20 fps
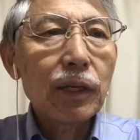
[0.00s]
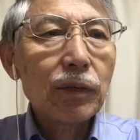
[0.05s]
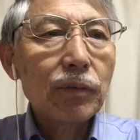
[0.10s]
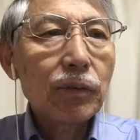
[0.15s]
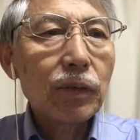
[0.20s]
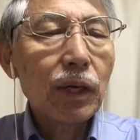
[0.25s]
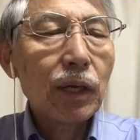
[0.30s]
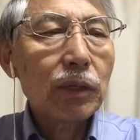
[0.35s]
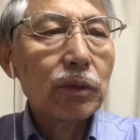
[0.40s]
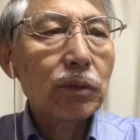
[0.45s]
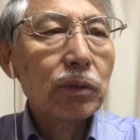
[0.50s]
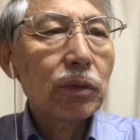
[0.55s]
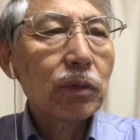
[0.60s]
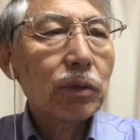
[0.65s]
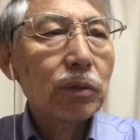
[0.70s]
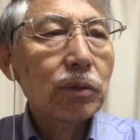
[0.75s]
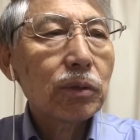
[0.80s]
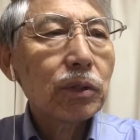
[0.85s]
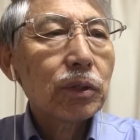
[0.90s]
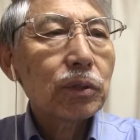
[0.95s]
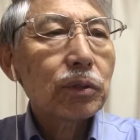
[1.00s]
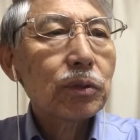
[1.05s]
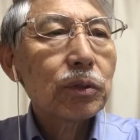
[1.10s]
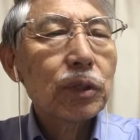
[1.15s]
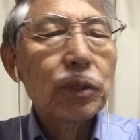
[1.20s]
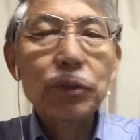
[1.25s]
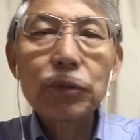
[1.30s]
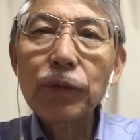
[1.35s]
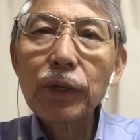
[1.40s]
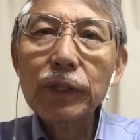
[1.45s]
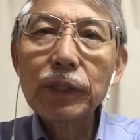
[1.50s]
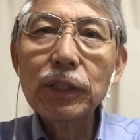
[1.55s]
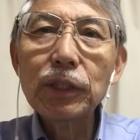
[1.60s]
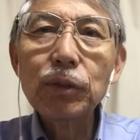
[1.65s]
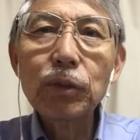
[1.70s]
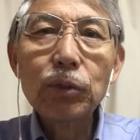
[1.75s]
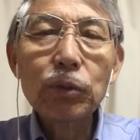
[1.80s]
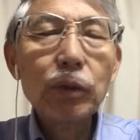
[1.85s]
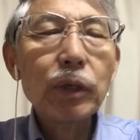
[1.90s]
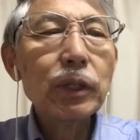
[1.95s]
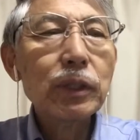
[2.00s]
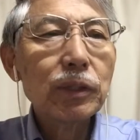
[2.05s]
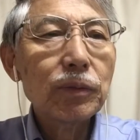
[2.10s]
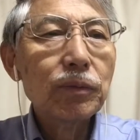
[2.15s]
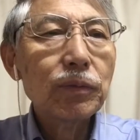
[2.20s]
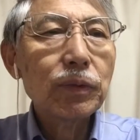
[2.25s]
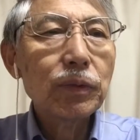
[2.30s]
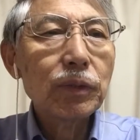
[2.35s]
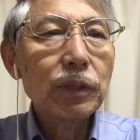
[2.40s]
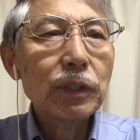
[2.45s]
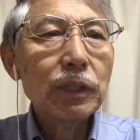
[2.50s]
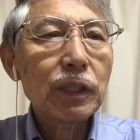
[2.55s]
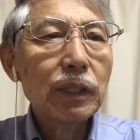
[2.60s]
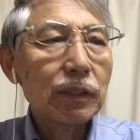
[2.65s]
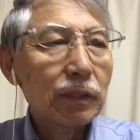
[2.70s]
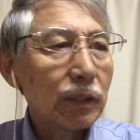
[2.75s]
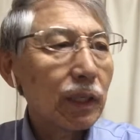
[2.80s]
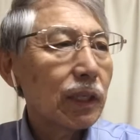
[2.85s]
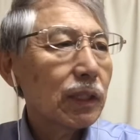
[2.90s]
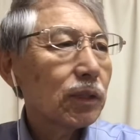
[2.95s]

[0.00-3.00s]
もうあの詳しいことは新聞にですね